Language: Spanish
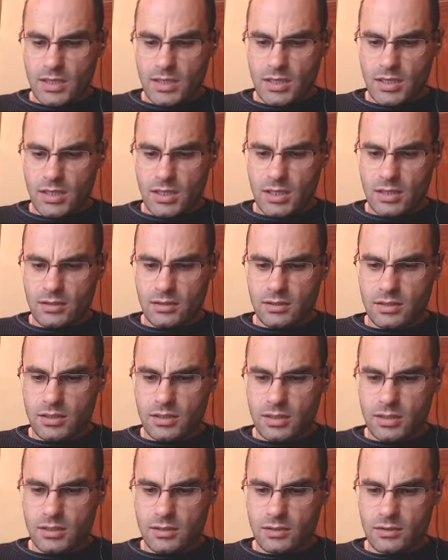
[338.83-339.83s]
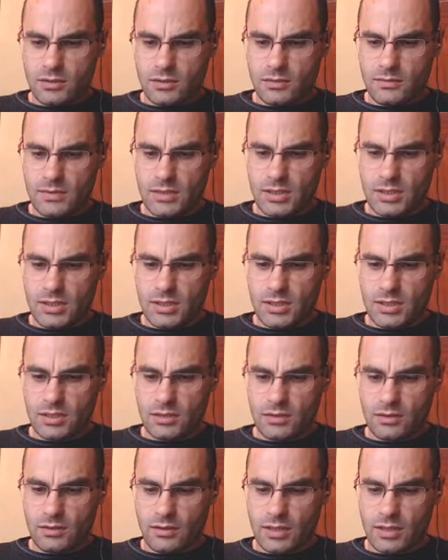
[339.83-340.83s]
gigantes
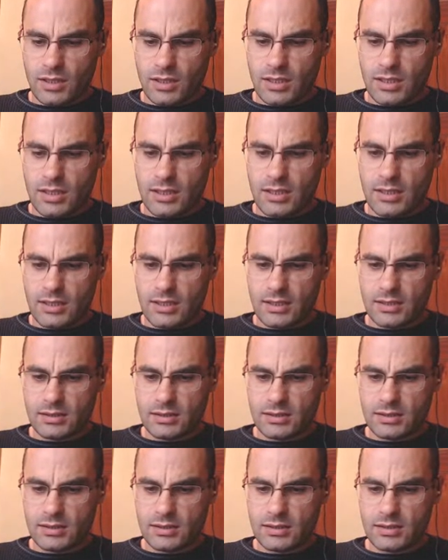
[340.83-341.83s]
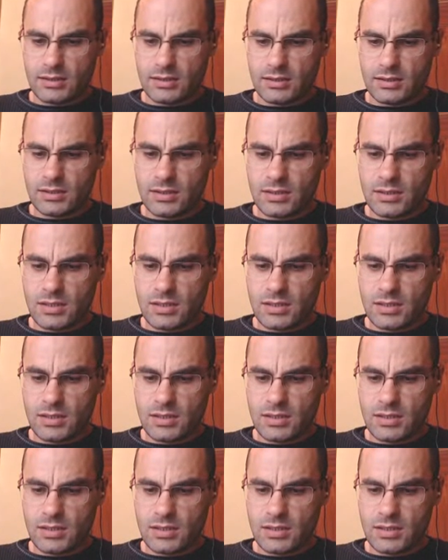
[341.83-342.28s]
nobles, 11 arqueras,